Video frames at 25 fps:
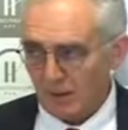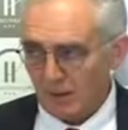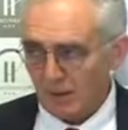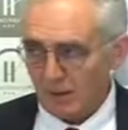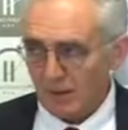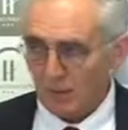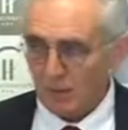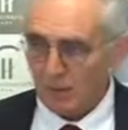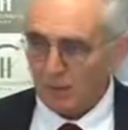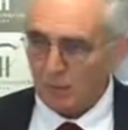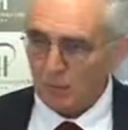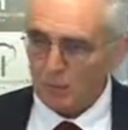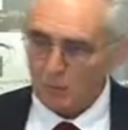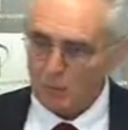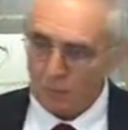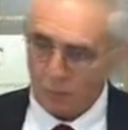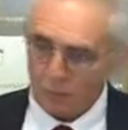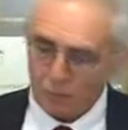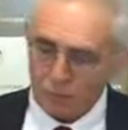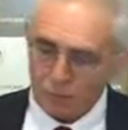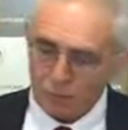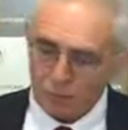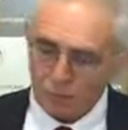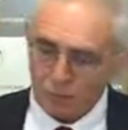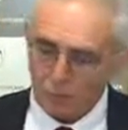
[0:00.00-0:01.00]
Y en el
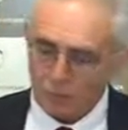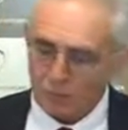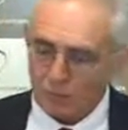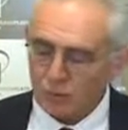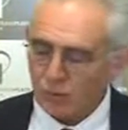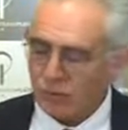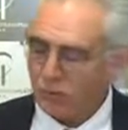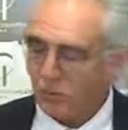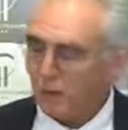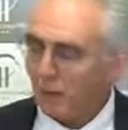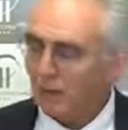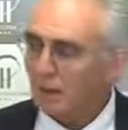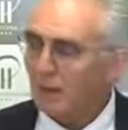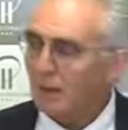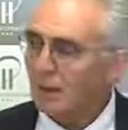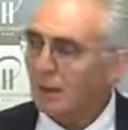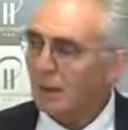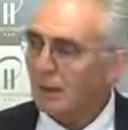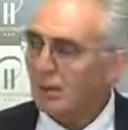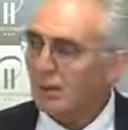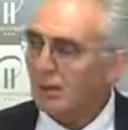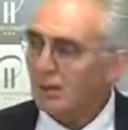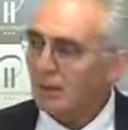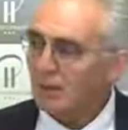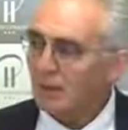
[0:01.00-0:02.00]
momento que tú haces
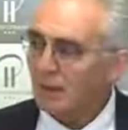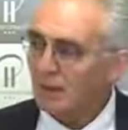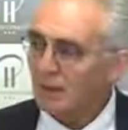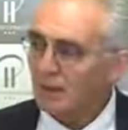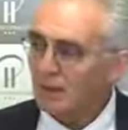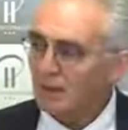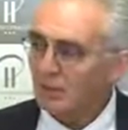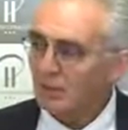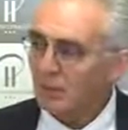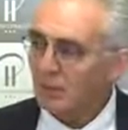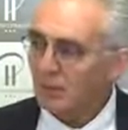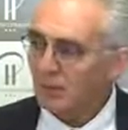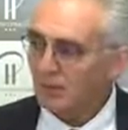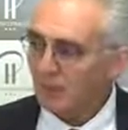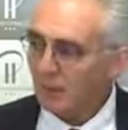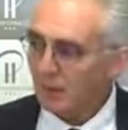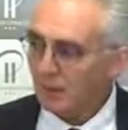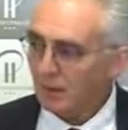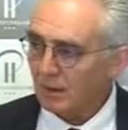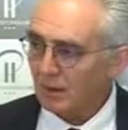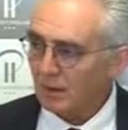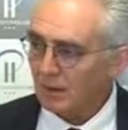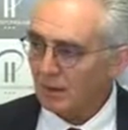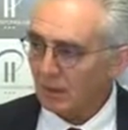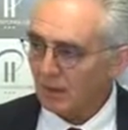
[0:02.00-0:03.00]
una primera limpieza
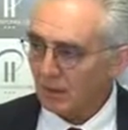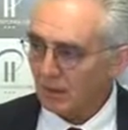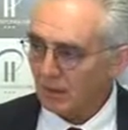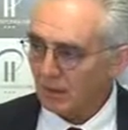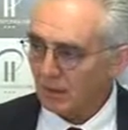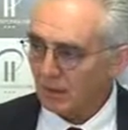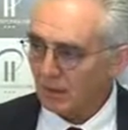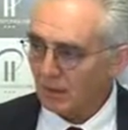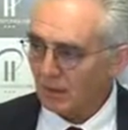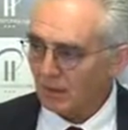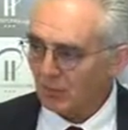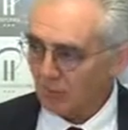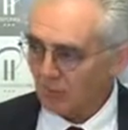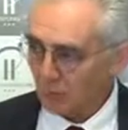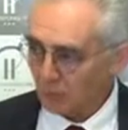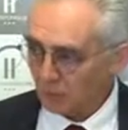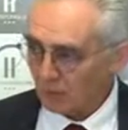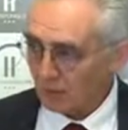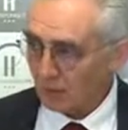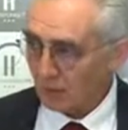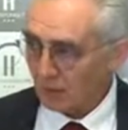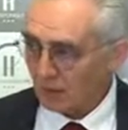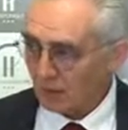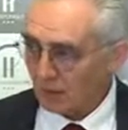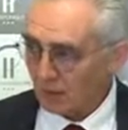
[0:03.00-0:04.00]
de,
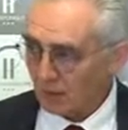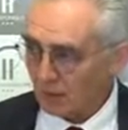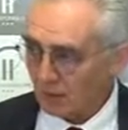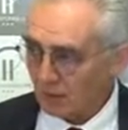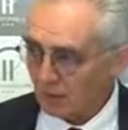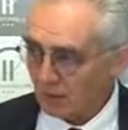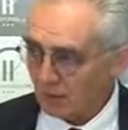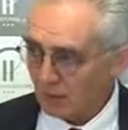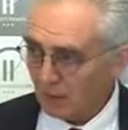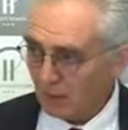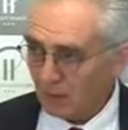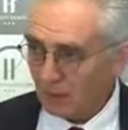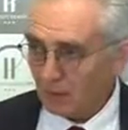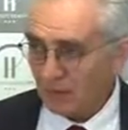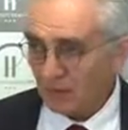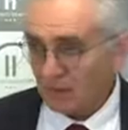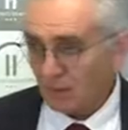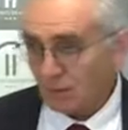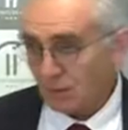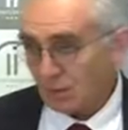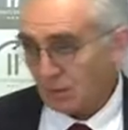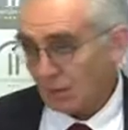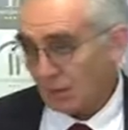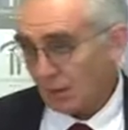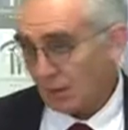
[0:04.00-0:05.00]
potente del tema,
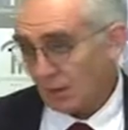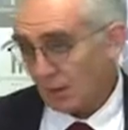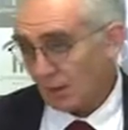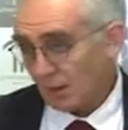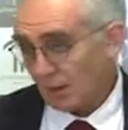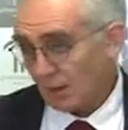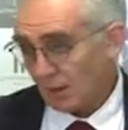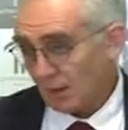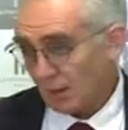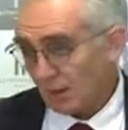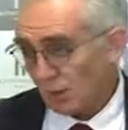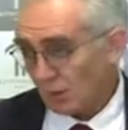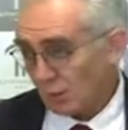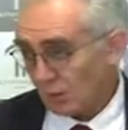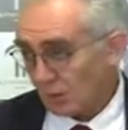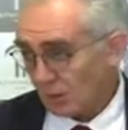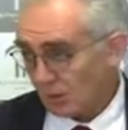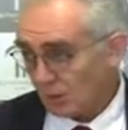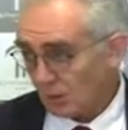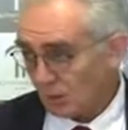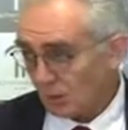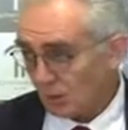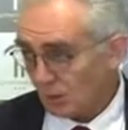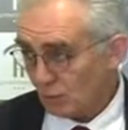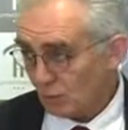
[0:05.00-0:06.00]
estamos hablando de un par de años o
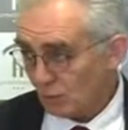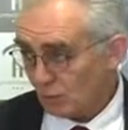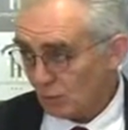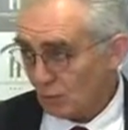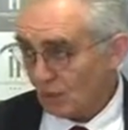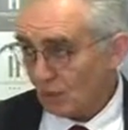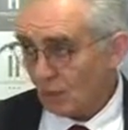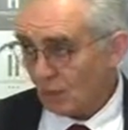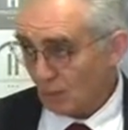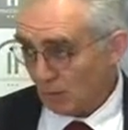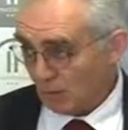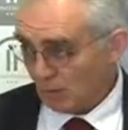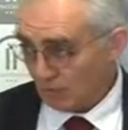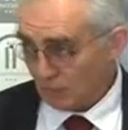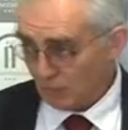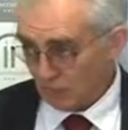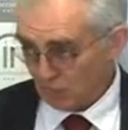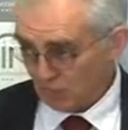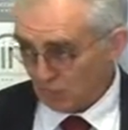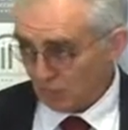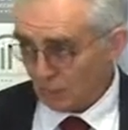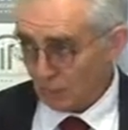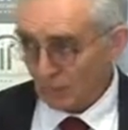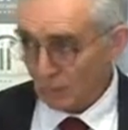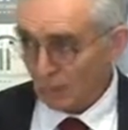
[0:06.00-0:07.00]
tres años, con
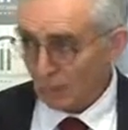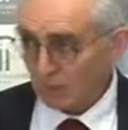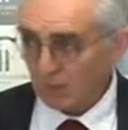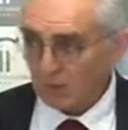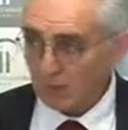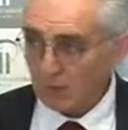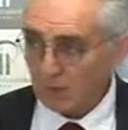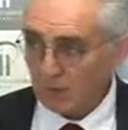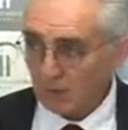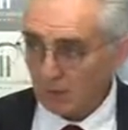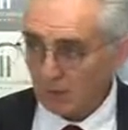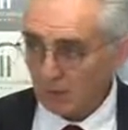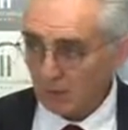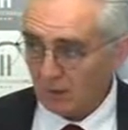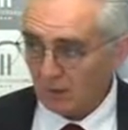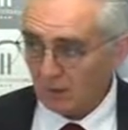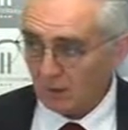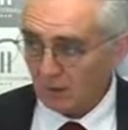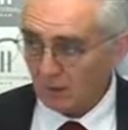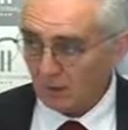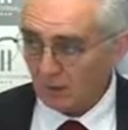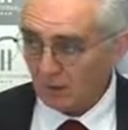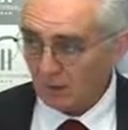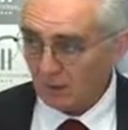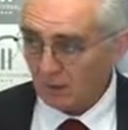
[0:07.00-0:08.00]
suficiente
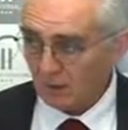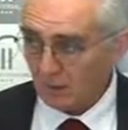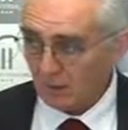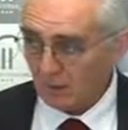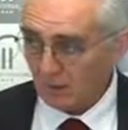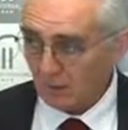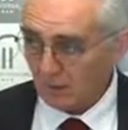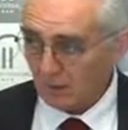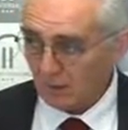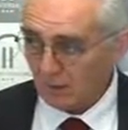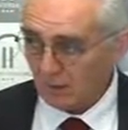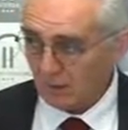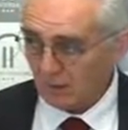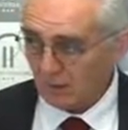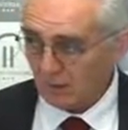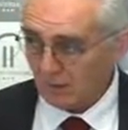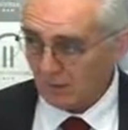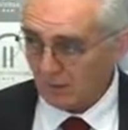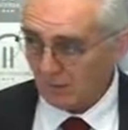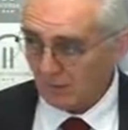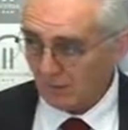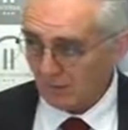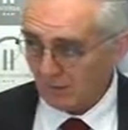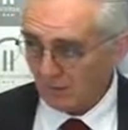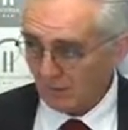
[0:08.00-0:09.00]
cantidad
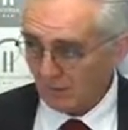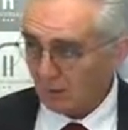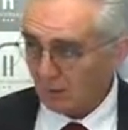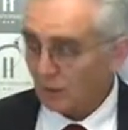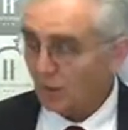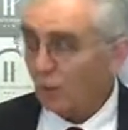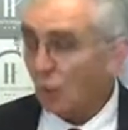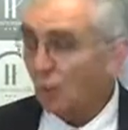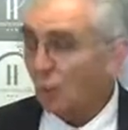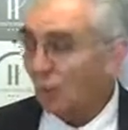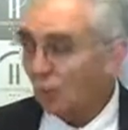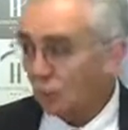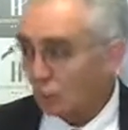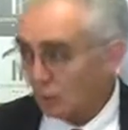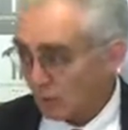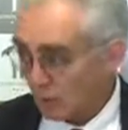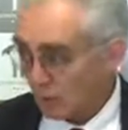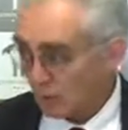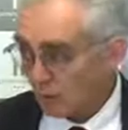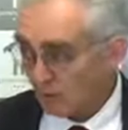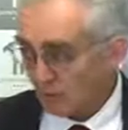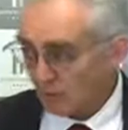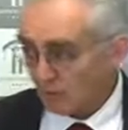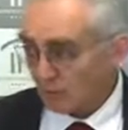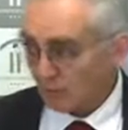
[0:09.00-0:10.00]
de,
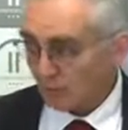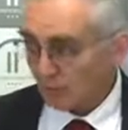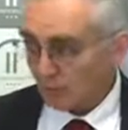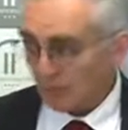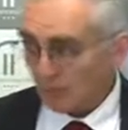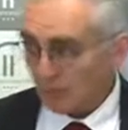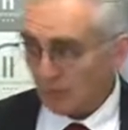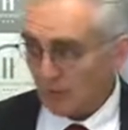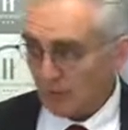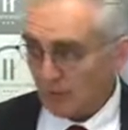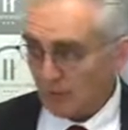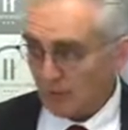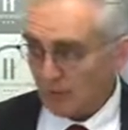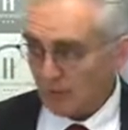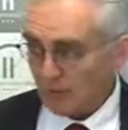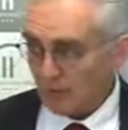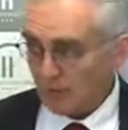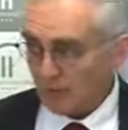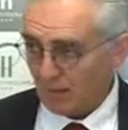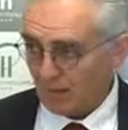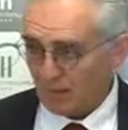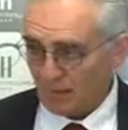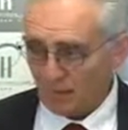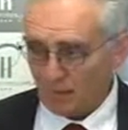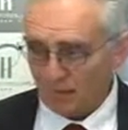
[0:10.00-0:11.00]
combustible, digamos,
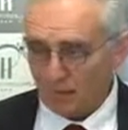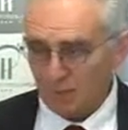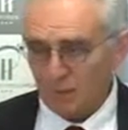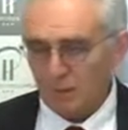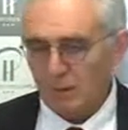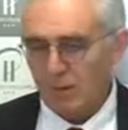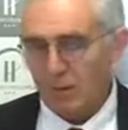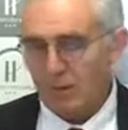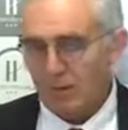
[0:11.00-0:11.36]
para ello.